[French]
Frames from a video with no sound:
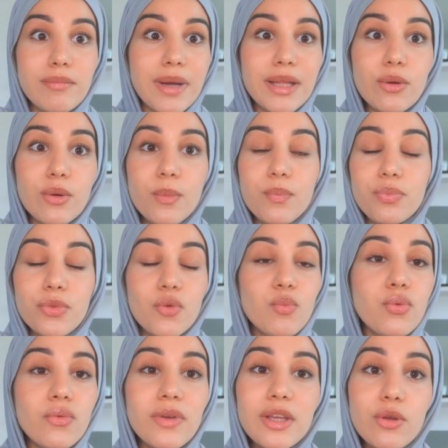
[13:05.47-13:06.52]
Bah non, vous
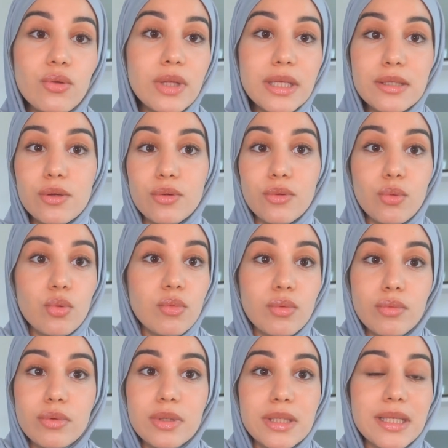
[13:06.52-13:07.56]
pouvez que descendre.
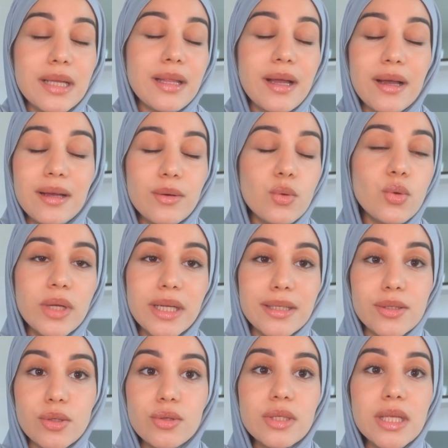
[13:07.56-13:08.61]
Donc ça n'a aucun
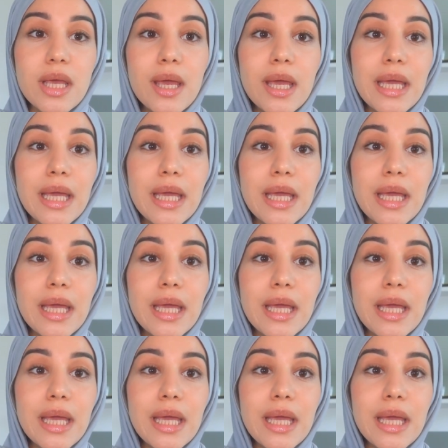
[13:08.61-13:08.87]
sens.